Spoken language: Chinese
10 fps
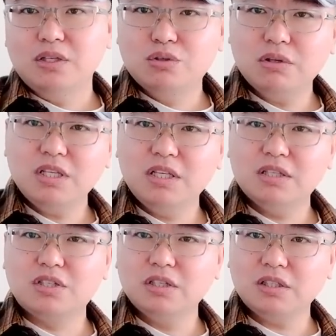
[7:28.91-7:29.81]
你说
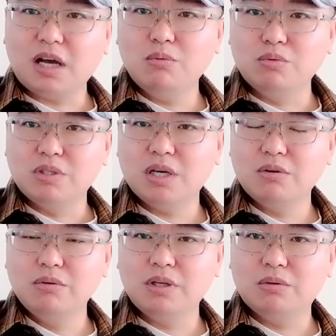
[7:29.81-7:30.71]
你只能打五
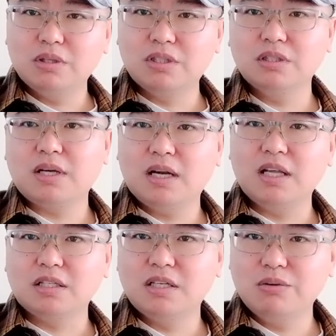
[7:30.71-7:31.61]
千公里或者只能打
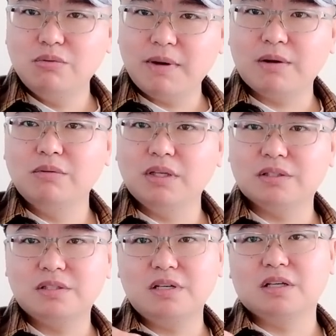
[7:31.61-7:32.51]
两千五百公
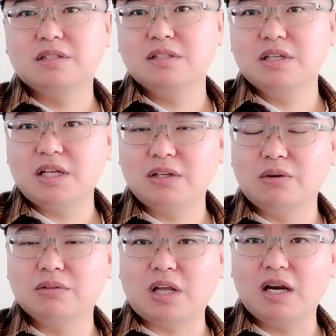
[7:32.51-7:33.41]
里，点四个弹
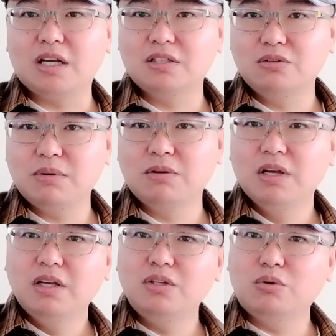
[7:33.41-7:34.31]
头打两千五百，
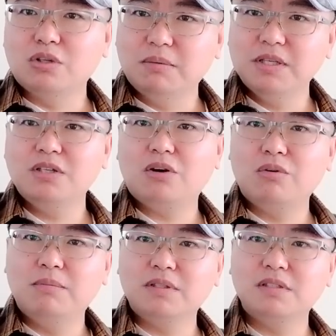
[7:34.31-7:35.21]
有什么
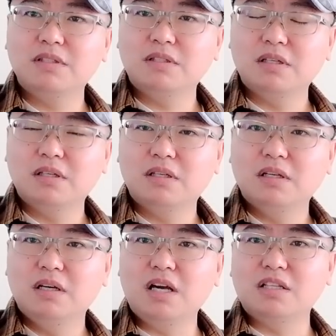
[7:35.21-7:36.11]
效果吗？四
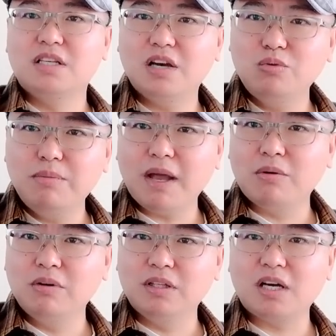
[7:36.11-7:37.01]
两千五
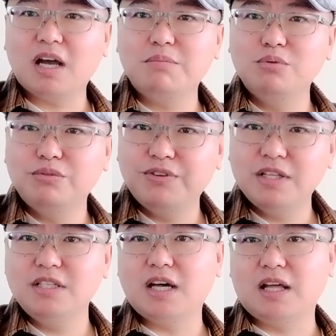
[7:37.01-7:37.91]
百公里，那还不如用
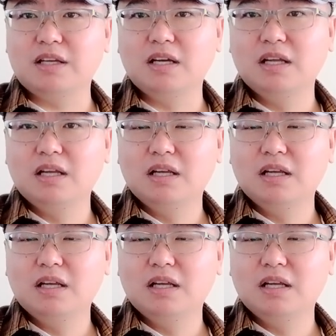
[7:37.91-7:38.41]
飞机打呢。